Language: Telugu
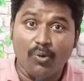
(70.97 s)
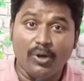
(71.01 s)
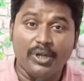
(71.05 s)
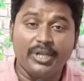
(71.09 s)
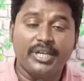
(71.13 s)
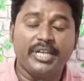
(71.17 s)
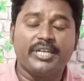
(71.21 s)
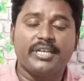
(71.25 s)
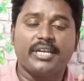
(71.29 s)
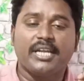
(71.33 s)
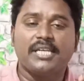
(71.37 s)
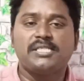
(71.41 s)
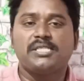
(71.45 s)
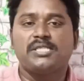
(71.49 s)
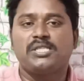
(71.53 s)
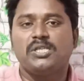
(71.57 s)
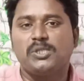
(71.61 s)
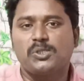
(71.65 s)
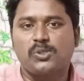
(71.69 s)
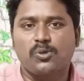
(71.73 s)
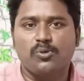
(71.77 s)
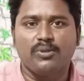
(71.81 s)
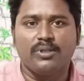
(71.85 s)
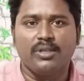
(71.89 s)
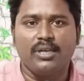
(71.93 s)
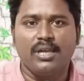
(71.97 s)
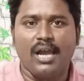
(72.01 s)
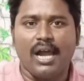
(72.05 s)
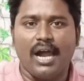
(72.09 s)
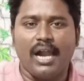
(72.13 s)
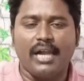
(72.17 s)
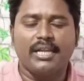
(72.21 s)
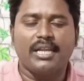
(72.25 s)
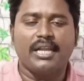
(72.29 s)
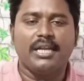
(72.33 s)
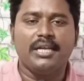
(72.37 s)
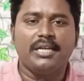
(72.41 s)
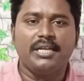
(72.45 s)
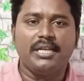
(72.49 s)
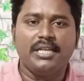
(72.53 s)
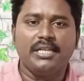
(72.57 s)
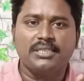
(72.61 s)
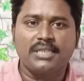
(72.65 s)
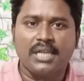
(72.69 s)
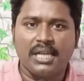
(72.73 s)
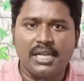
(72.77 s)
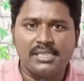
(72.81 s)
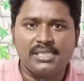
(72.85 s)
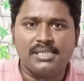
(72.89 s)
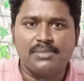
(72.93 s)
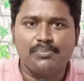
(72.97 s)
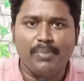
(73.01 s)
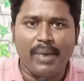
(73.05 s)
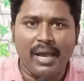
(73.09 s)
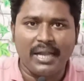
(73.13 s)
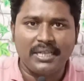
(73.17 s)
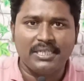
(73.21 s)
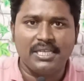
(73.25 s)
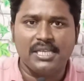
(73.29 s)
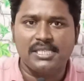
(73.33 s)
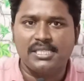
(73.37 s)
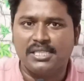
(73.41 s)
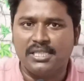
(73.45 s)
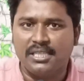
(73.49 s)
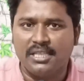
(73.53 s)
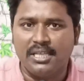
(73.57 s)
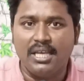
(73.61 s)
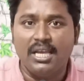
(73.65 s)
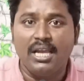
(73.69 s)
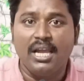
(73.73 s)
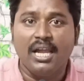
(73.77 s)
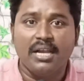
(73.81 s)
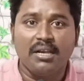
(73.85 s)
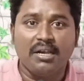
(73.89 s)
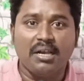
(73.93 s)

ఓటీటీ రైస్ తీసుకుంది అంటే డిష్ బ్యాక్ చేసింది